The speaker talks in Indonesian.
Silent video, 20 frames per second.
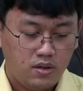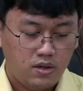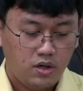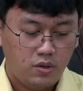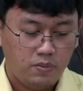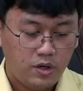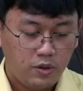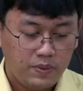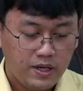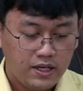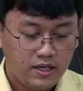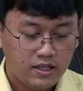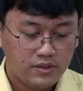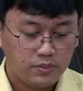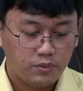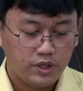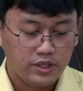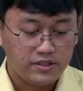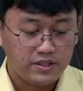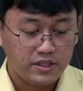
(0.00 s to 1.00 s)
Om Opa ada
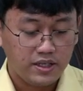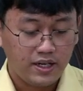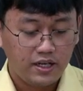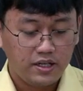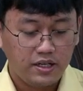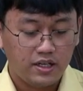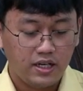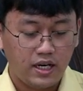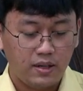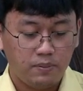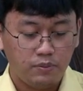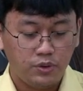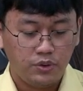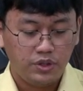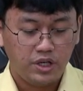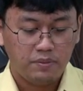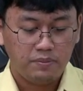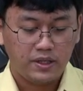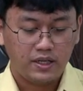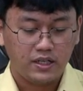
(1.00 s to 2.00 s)
sebuah istilah di dalam
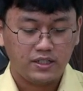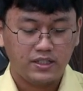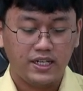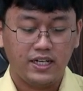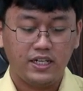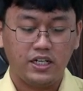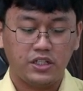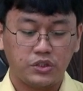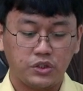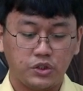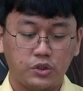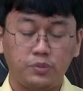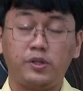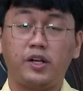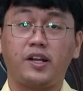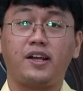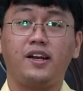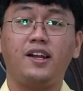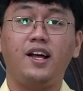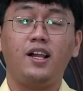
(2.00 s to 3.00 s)
dunia pekerjaan yang
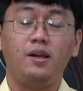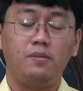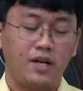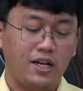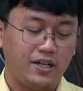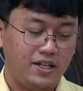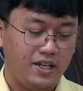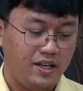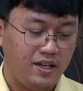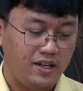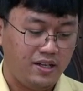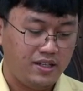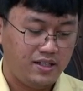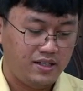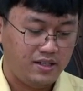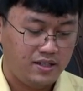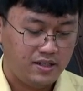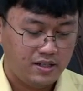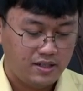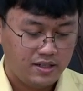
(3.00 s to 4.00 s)
cukup terkenal bagi
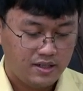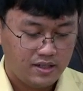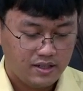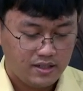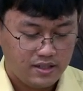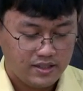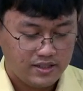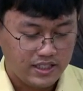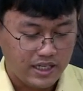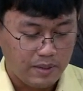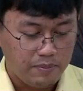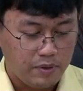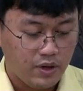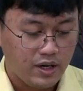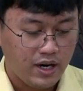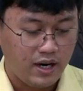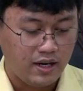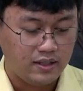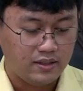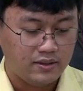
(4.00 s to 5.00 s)
setiap
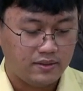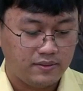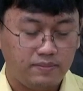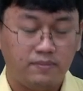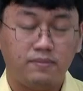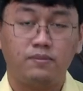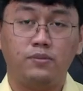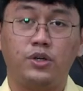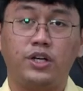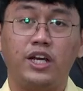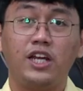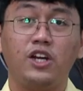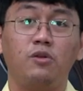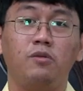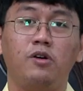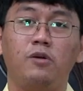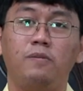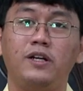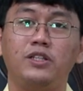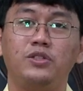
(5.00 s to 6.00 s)
orang. Mungkin
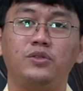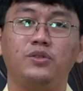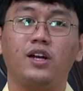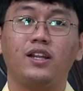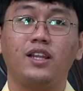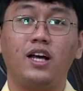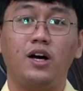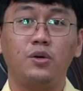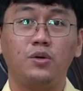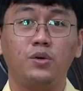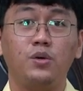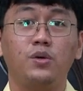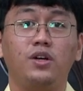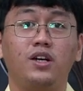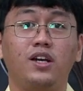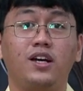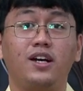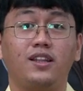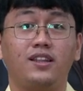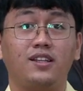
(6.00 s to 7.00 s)
Om Opa juga
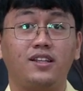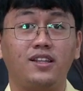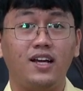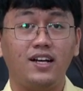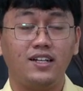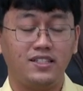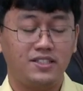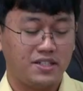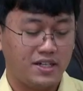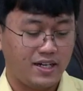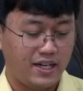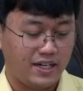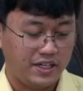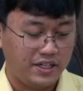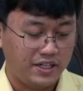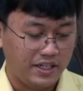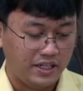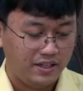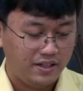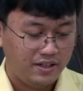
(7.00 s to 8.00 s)
tahu tentang istilah
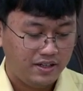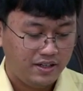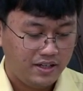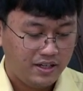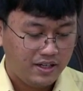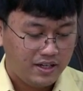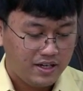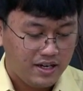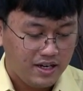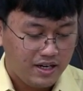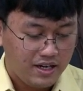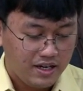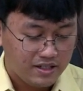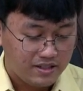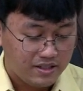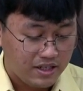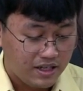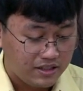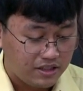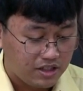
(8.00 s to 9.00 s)
ini.
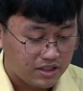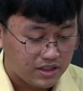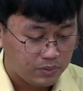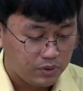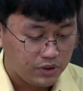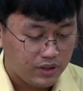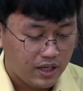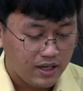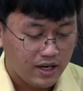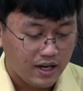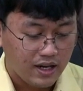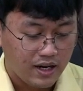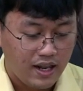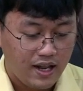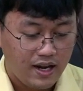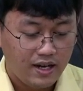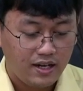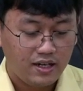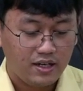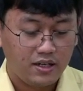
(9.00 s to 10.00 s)
Istilah tersebut
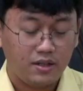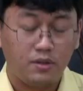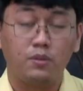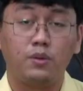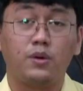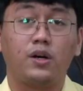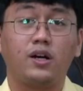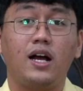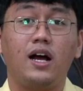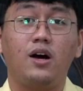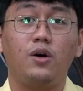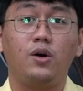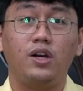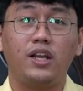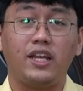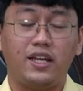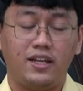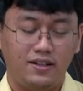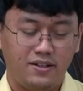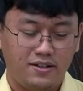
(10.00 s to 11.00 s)
adalah
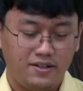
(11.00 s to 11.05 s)
workaholic.